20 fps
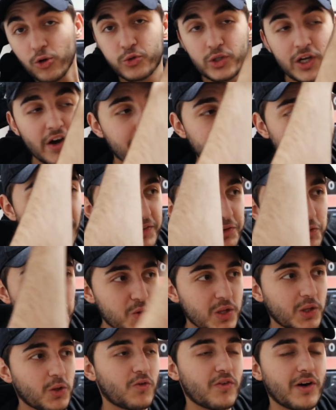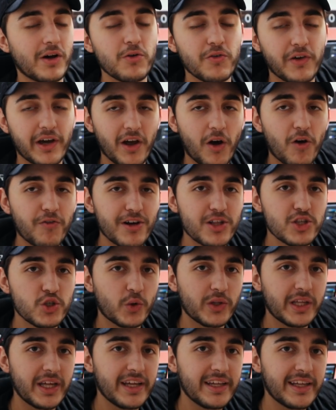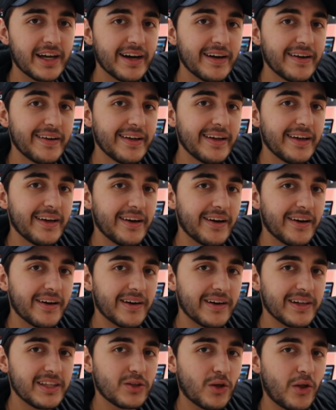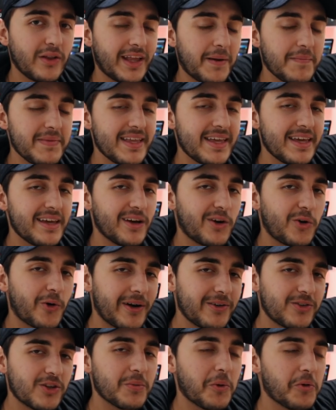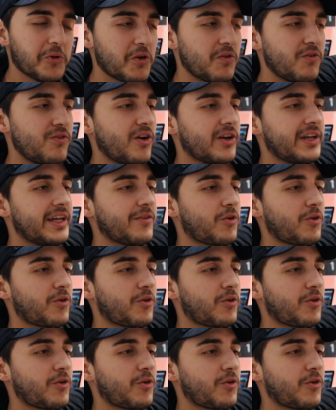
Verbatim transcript: En tout cas, on va le mettre tout de suite, on va l'ouvrir en fin de journée, les gars, euh, histoire de terminer correctement ce vlog.